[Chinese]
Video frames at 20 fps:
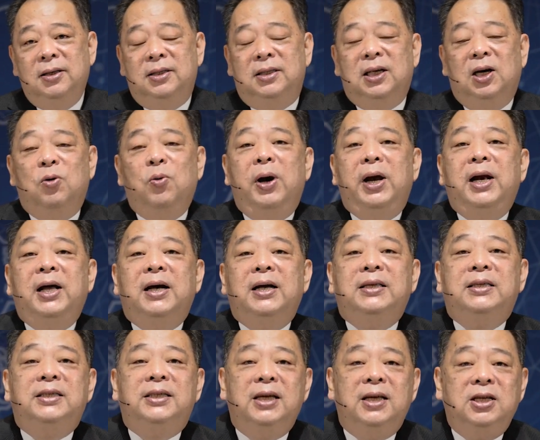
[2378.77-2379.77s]
成为那个
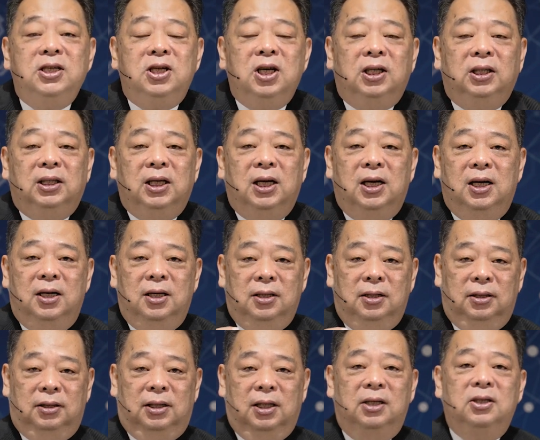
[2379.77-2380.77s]
真正的
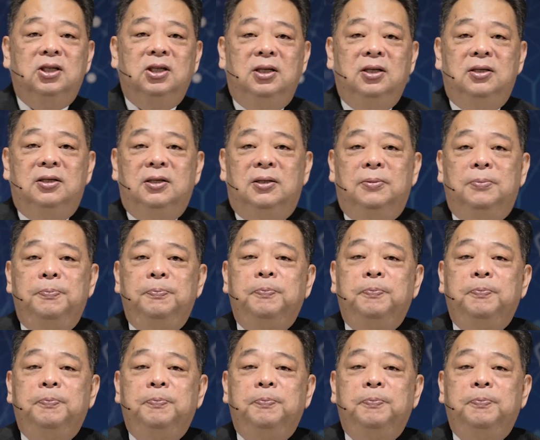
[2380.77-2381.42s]
得胜者。